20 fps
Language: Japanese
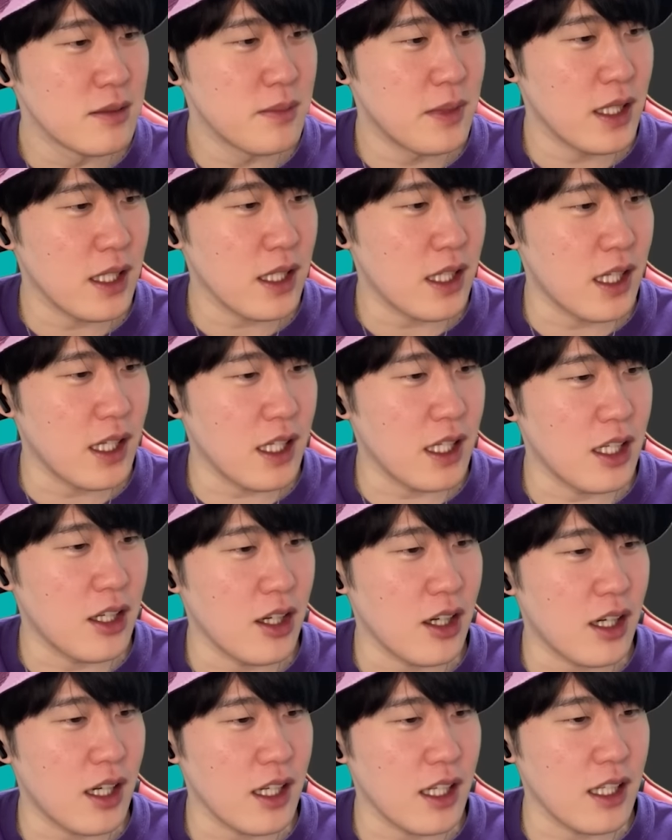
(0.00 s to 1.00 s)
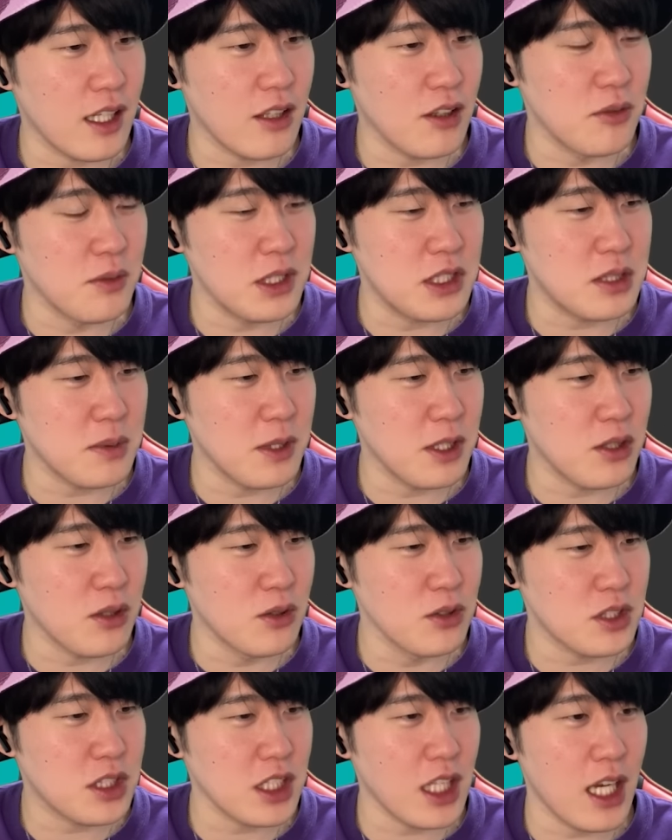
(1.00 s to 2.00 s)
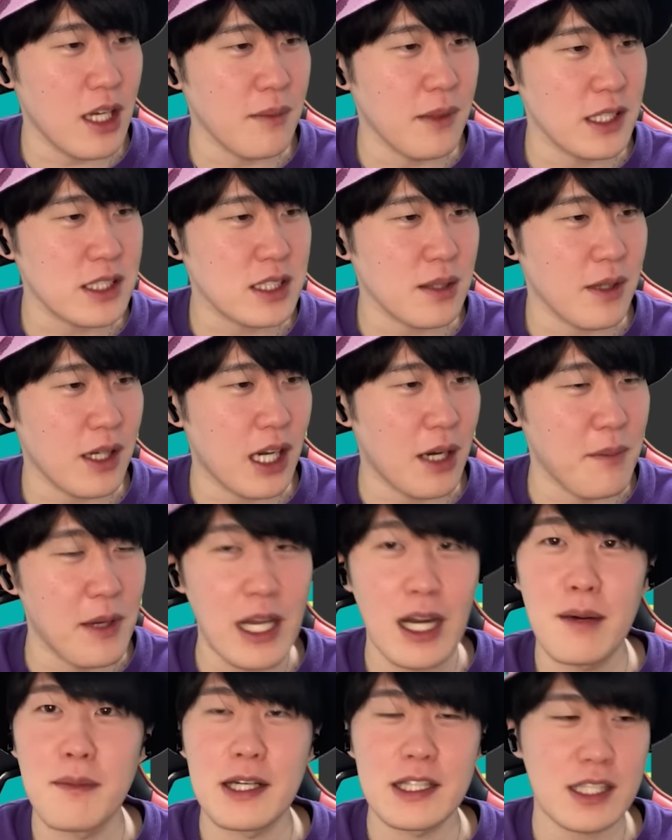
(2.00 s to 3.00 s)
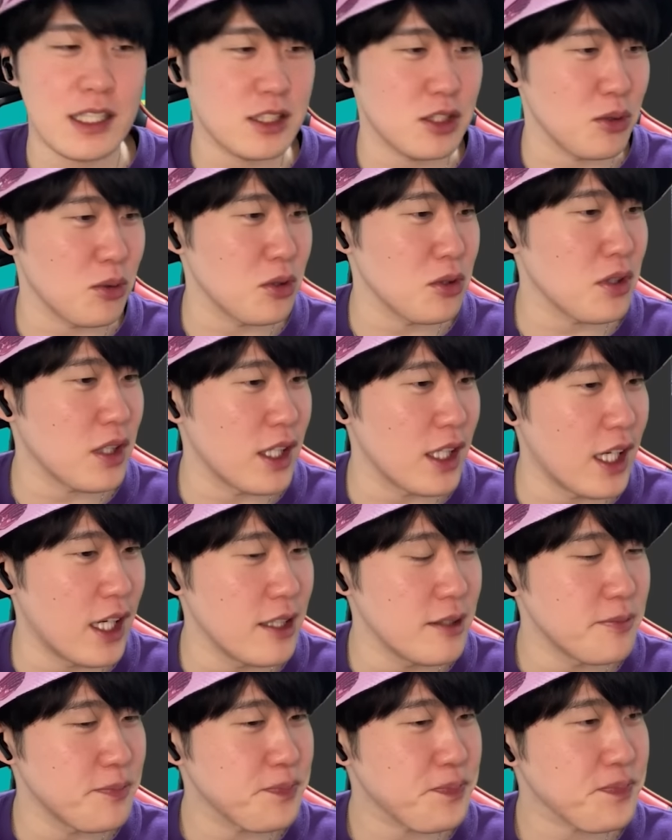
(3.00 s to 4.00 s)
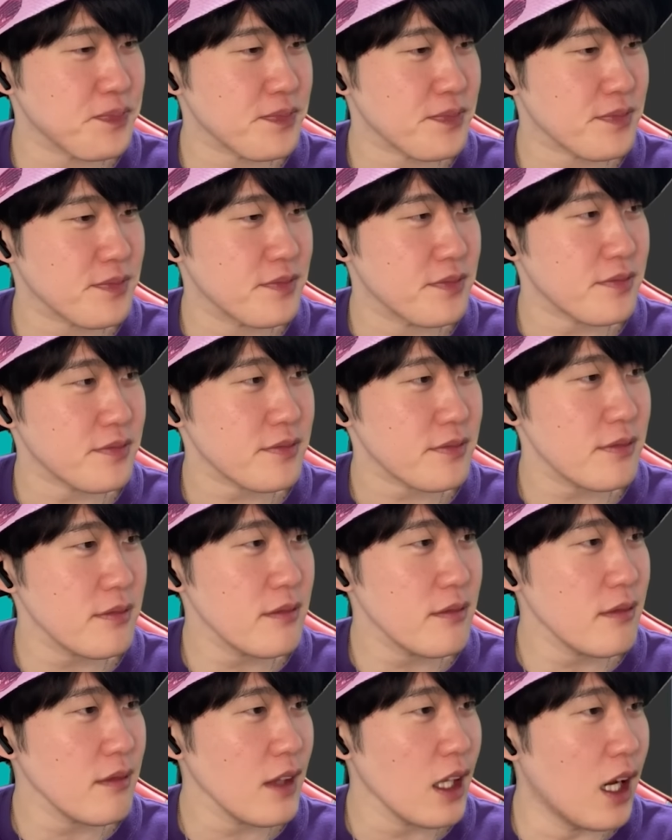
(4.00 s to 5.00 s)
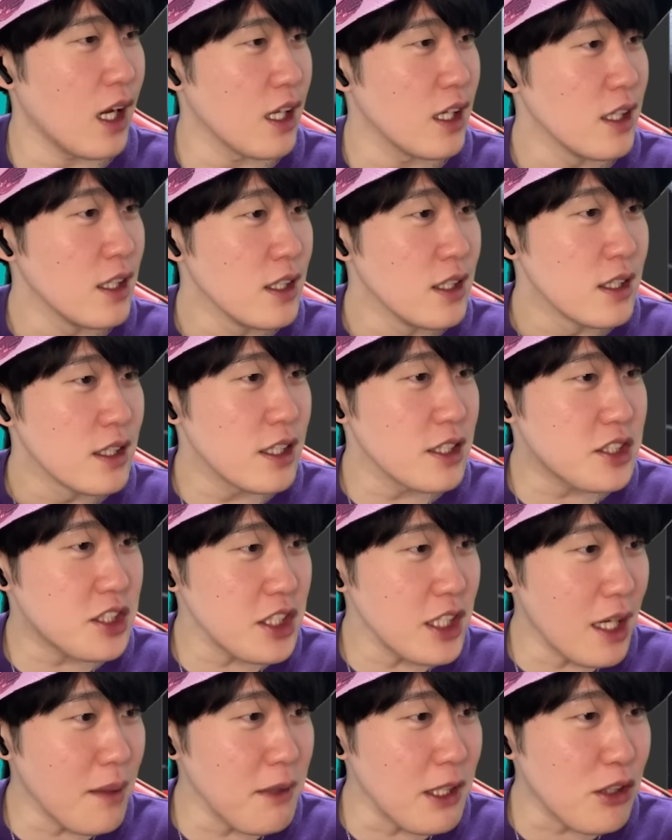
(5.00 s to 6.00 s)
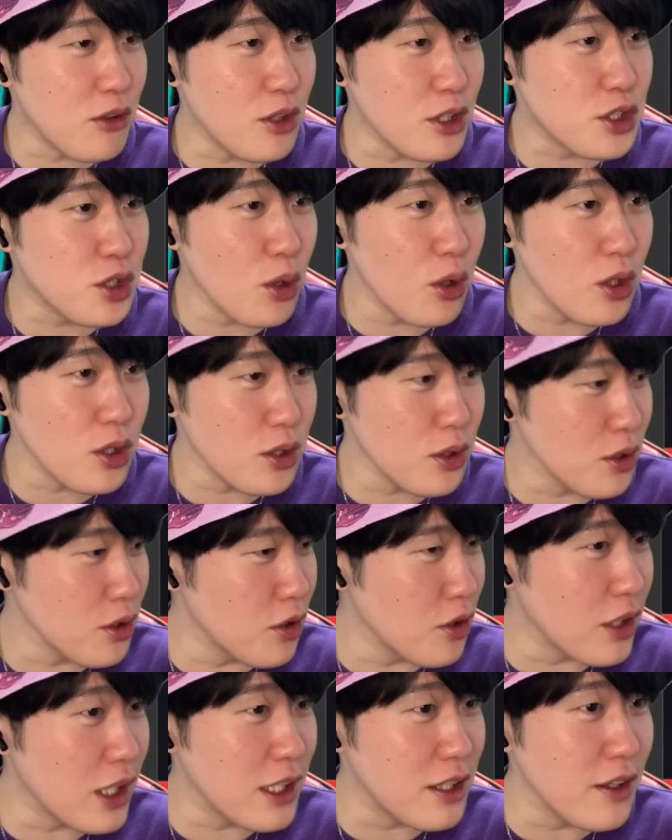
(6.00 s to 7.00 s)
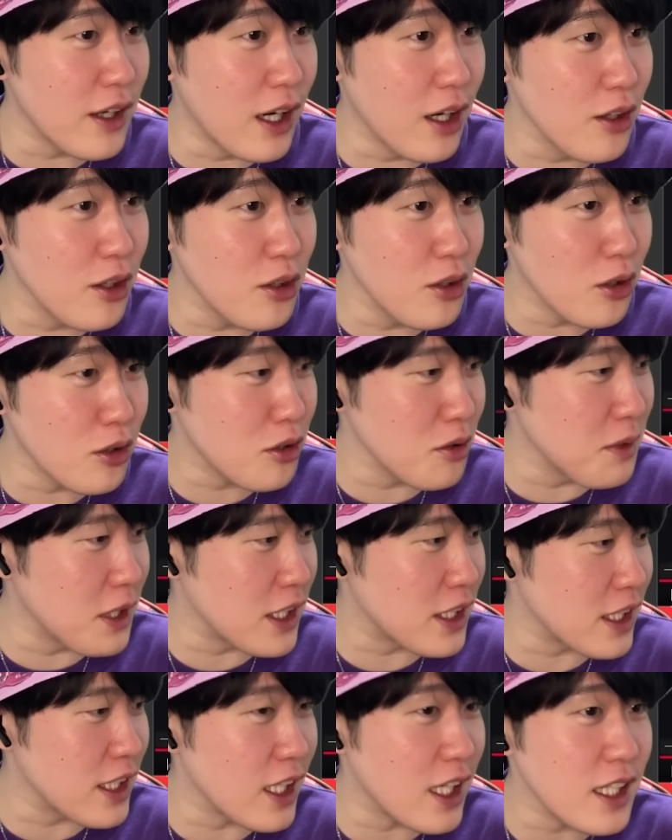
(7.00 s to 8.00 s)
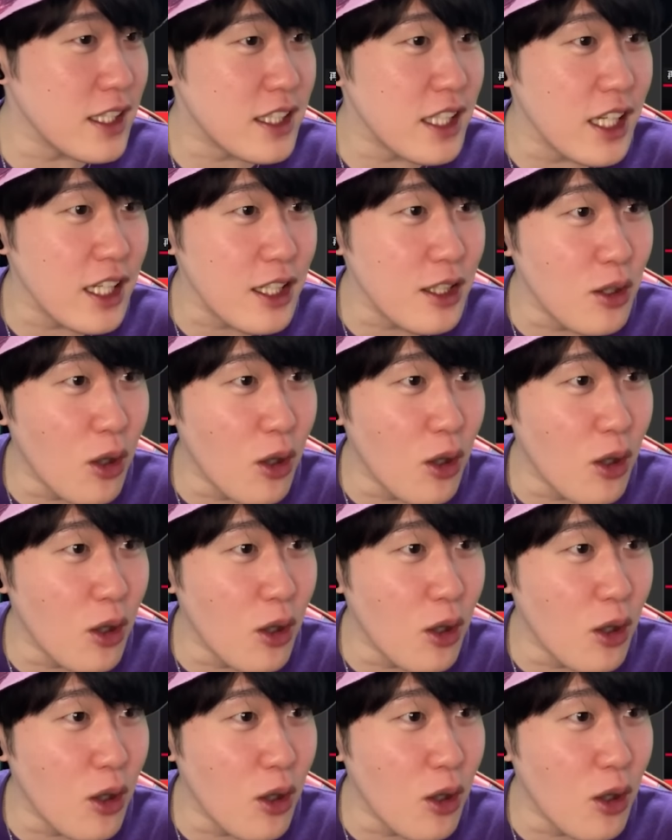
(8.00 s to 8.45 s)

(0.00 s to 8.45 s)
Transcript: まあ、彼らは彼らの導きを失いました。まあ、カメラマンたちのことかな。はい。で、ちなみにこれ、ショート動画ではよく見えてなかったんやけ